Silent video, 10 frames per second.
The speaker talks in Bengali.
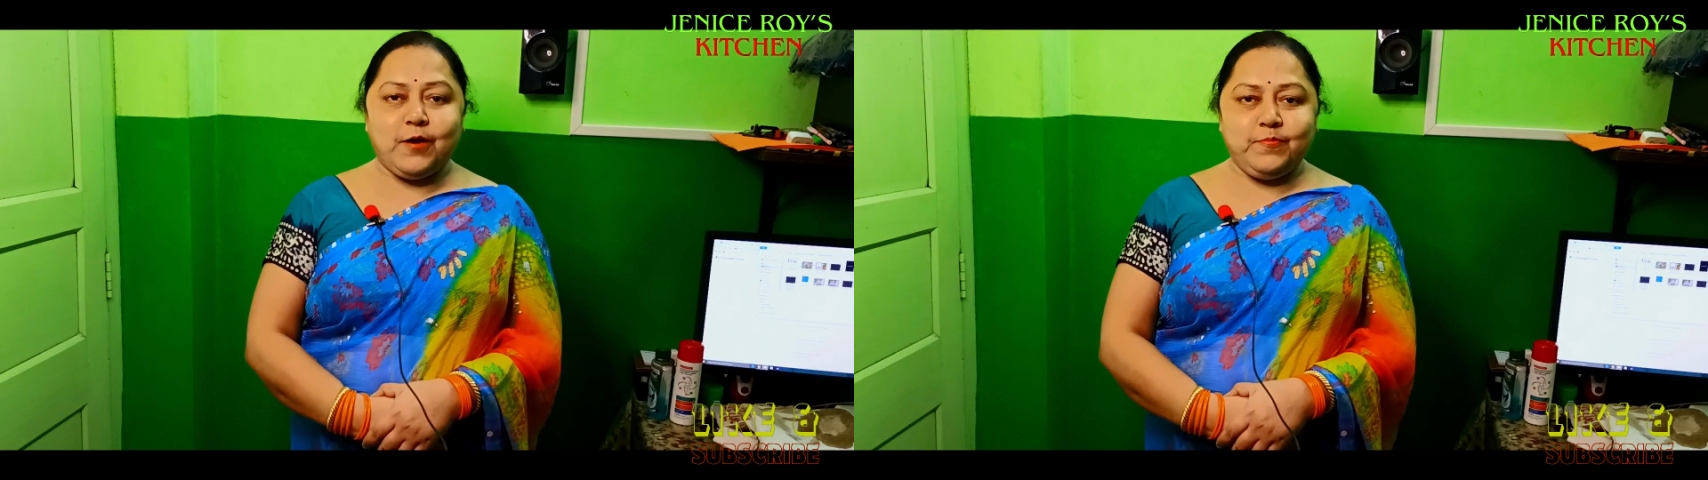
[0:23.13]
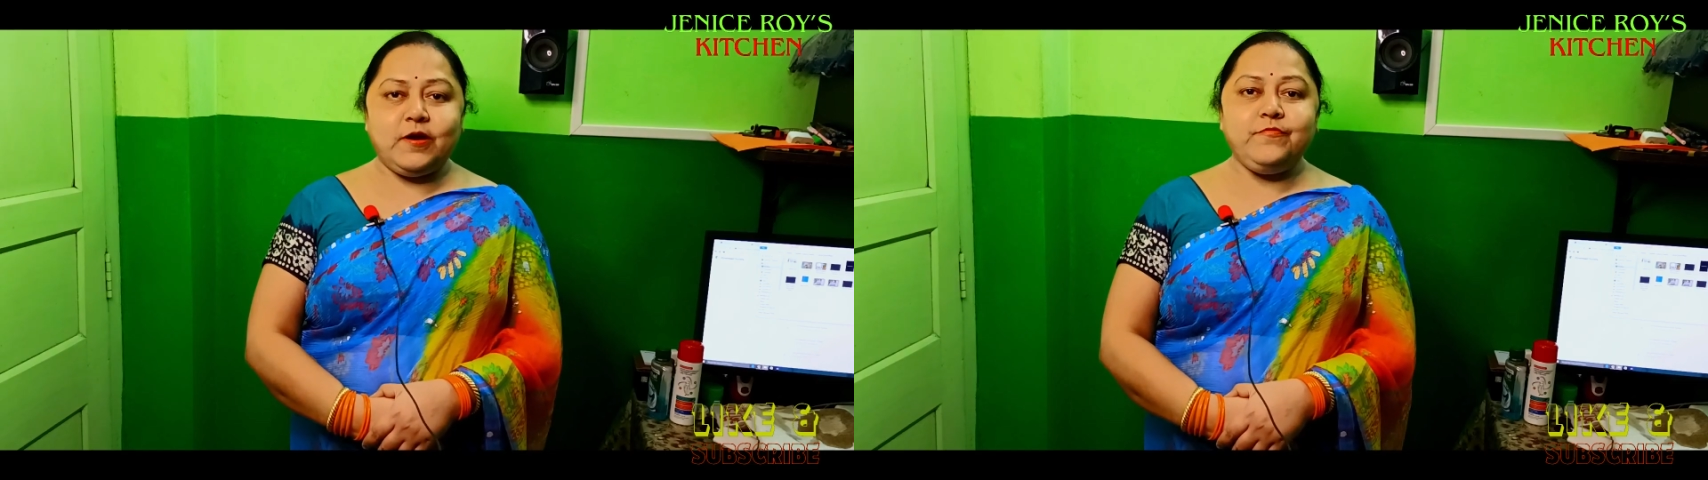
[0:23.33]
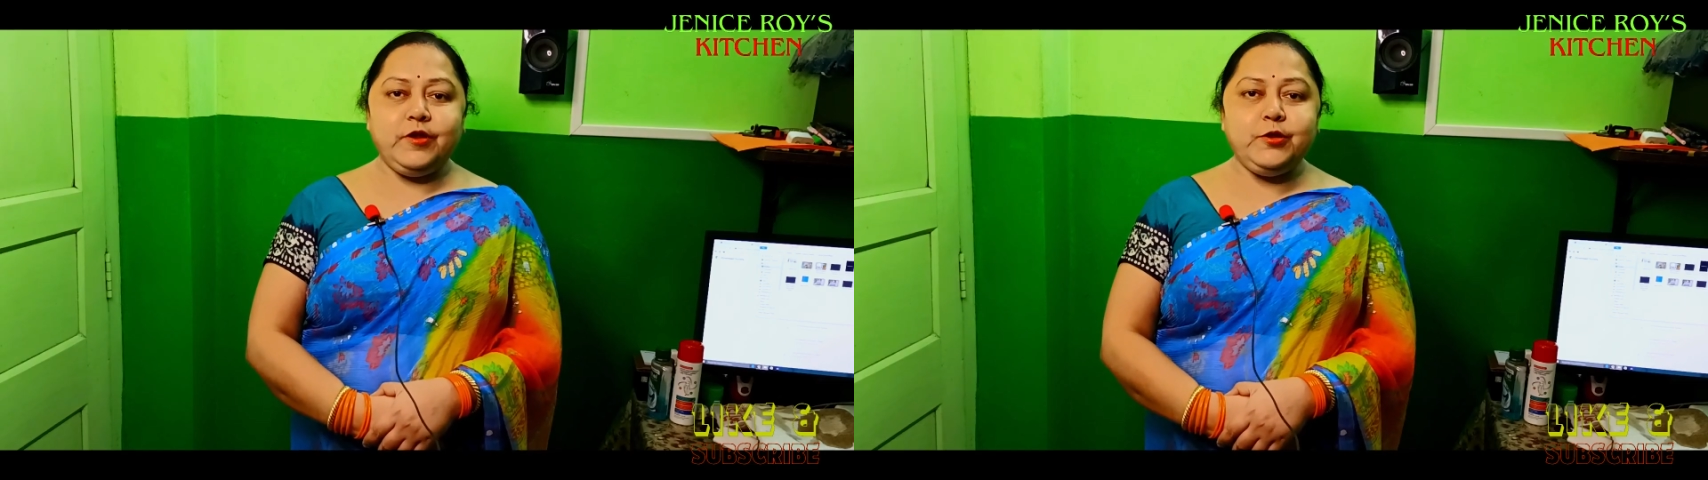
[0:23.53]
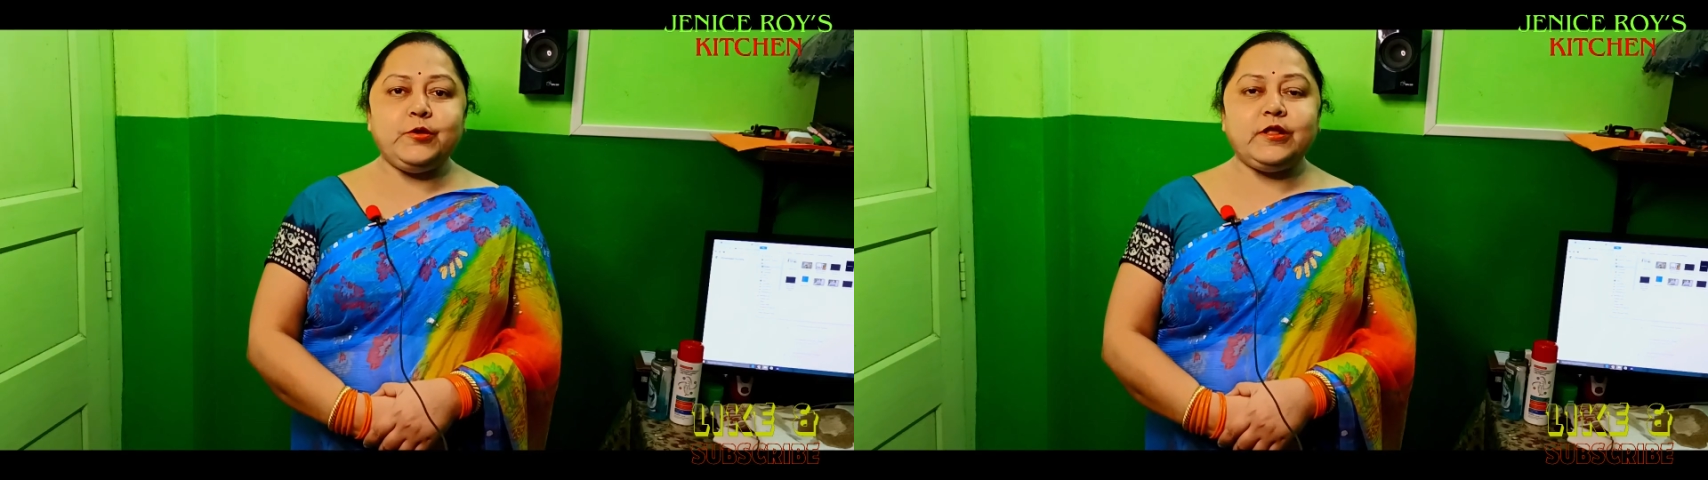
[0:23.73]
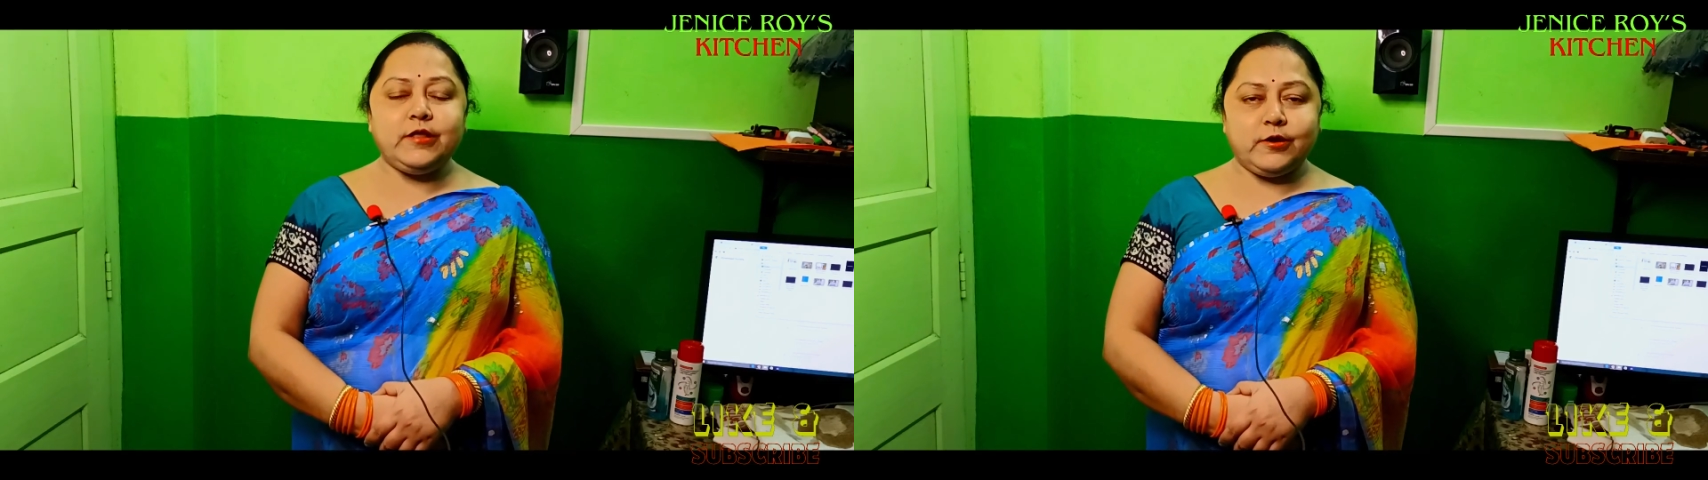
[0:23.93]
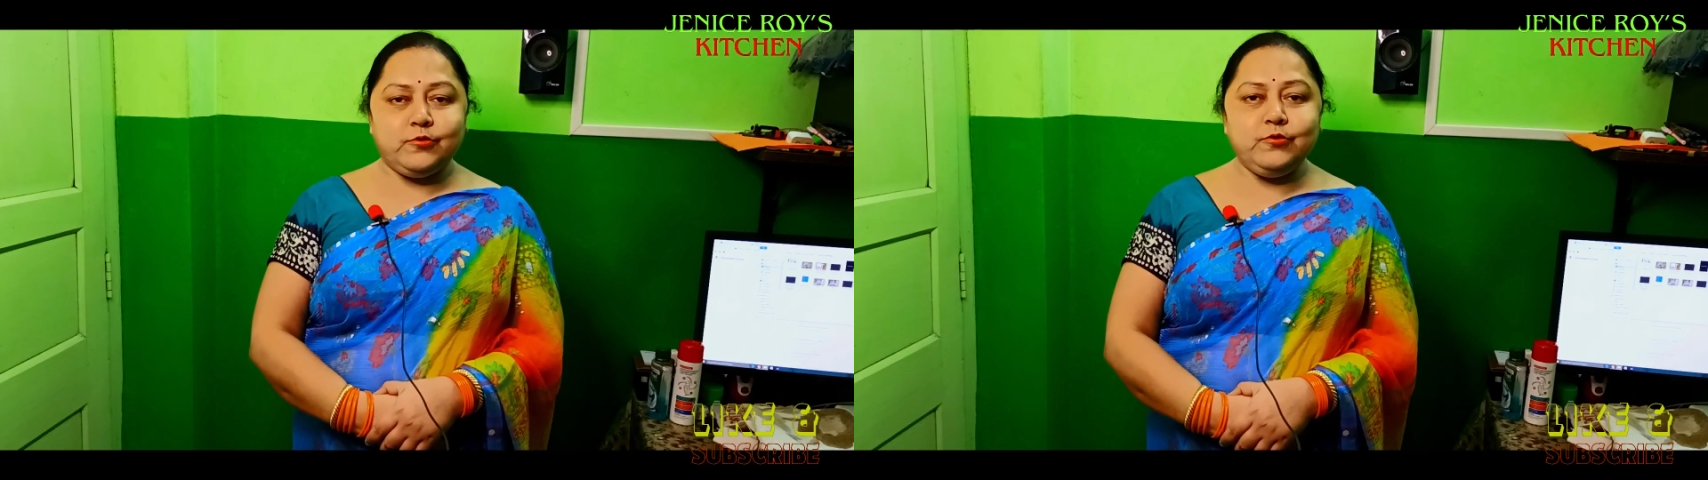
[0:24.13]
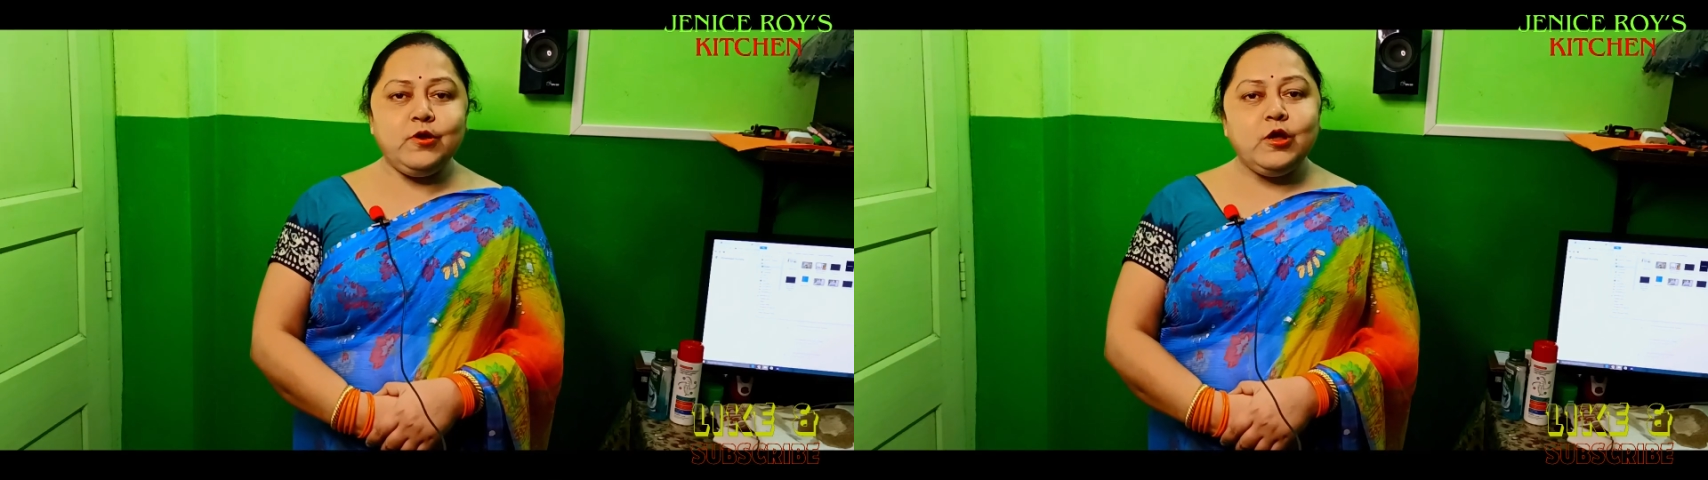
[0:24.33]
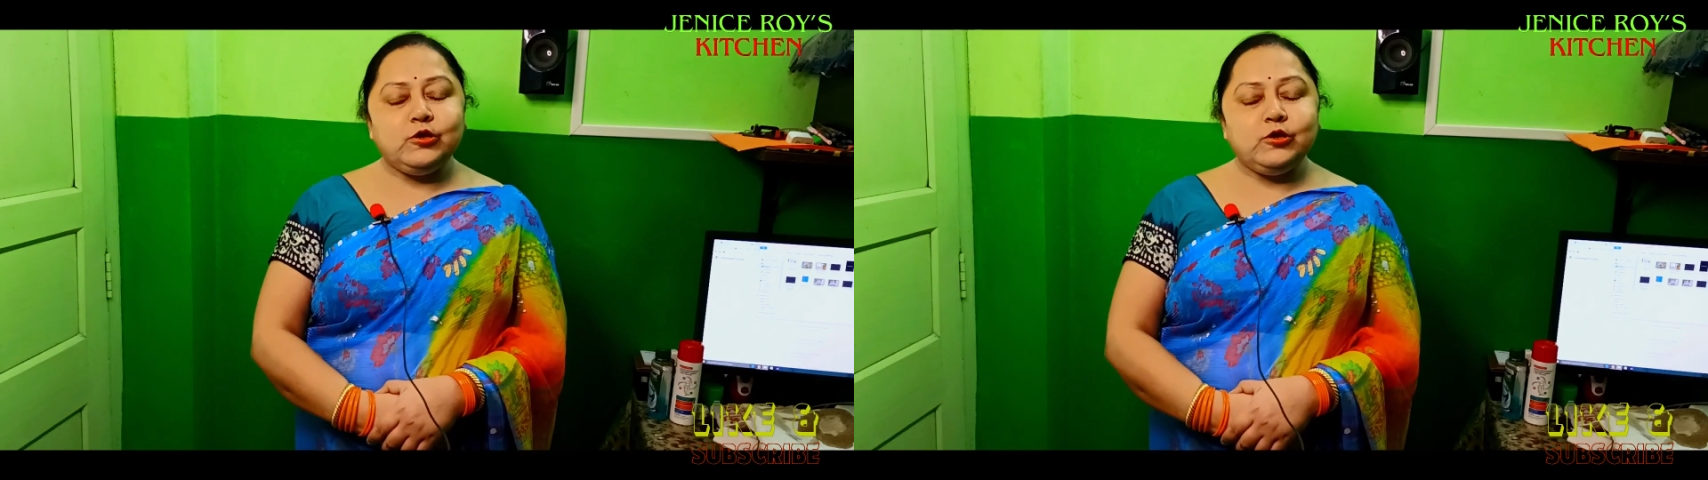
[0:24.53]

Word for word: আপনারা ভিডিওটা দেখুন